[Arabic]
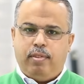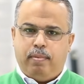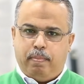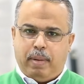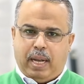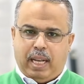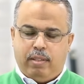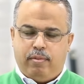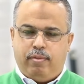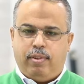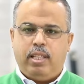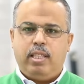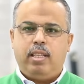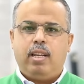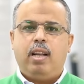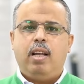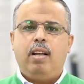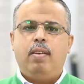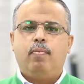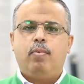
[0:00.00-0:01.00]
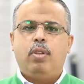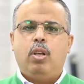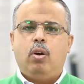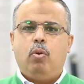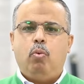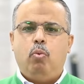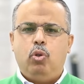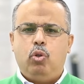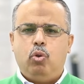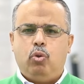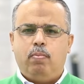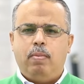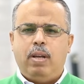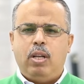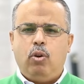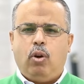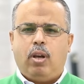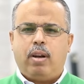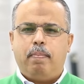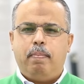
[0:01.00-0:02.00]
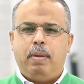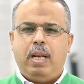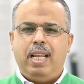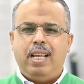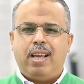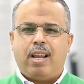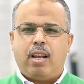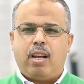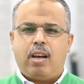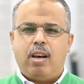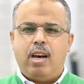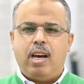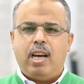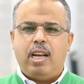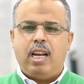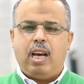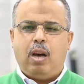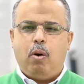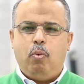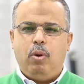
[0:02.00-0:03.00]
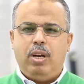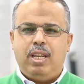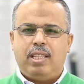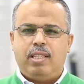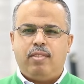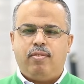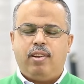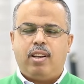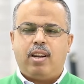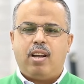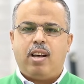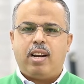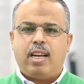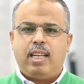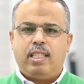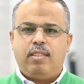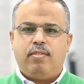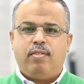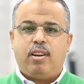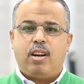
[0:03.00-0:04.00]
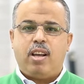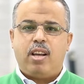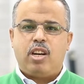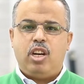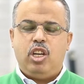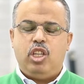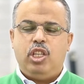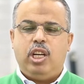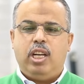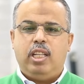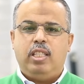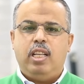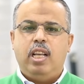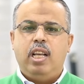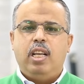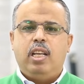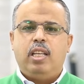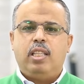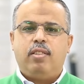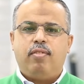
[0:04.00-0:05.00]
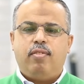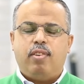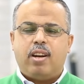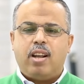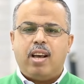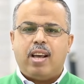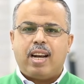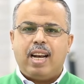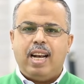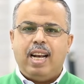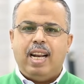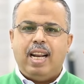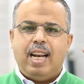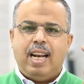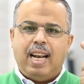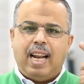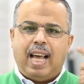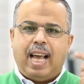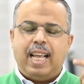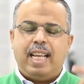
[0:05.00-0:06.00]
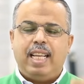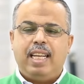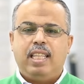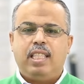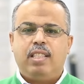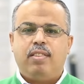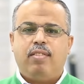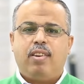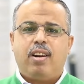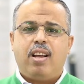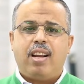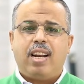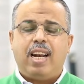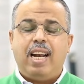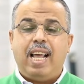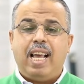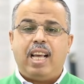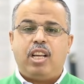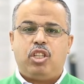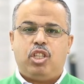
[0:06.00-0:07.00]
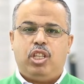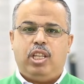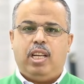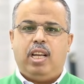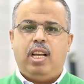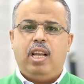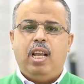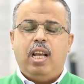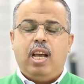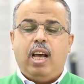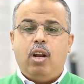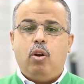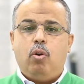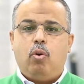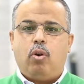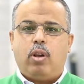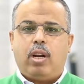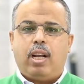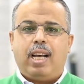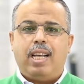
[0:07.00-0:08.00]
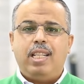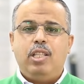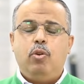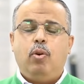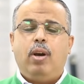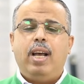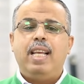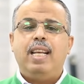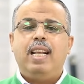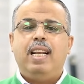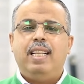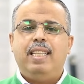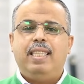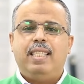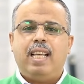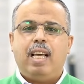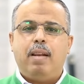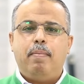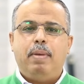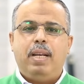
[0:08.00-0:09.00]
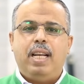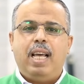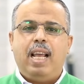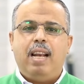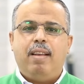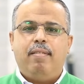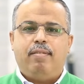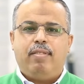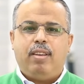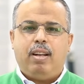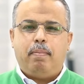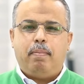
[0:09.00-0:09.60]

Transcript: بعد فترة وجود ما يعرف باليرقان او الاصفرار، اصفرار الجلد، اصفرار العين، اصفرار الاغشيه الاخرى، قد يعاني الانسان من الم في